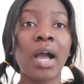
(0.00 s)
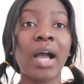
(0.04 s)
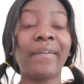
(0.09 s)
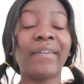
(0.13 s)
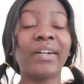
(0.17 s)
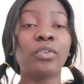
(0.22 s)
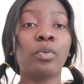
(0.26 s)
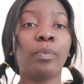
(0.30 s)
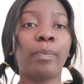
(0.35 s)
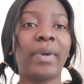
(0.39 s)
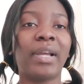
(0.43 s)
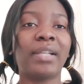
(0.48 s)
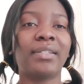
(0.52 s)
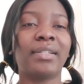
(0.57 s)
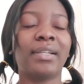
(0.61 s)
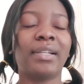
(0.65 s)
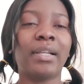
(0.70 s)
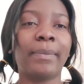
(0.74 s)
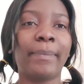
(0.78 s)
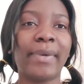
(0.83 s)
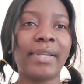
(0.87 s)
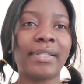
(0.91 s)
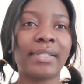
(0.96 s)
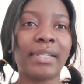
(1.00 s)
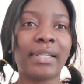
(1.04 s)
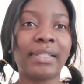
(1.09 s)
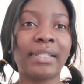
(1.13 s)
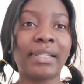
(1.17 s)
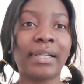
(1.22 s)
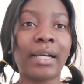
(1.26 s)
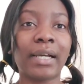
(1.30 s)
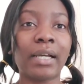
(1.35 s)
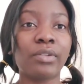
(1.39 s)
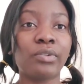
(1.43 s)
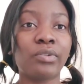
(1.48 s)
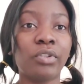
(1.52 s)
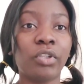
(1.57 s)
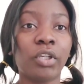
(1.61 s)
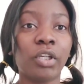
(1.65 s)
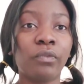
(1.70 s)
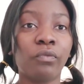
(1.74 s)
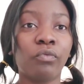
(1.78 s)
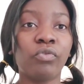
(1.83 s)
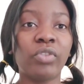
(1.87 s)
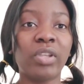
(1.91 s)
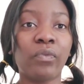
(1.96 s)
Avant de partir à l'ambassade,
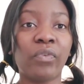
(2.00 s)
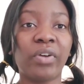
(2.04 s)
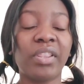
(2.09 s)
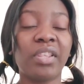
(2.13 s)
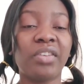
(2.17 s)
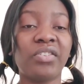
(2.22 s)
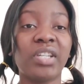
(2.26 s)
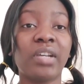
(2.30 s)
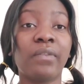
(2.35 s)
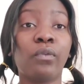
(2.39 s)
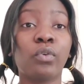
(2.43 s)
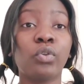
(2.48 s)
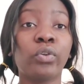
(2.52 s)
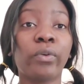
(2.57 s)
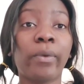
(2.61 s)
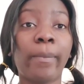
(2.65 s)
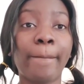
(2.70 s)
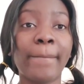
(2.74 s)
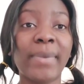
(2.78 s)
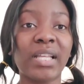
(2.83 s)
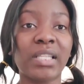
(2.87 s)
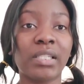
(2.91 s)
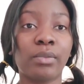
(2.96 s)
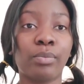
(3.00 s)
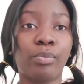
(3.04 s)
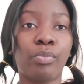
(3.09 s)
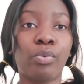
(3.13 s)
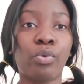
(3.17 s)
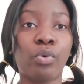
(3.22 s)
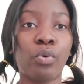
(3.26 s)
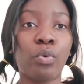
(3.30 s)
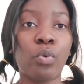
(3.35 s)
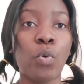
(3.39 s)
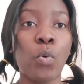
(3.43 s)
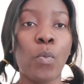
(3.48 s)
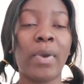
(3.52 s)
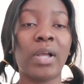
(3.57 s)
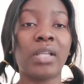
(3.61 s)
rassurez-vous d'avoir déjà votre passeport.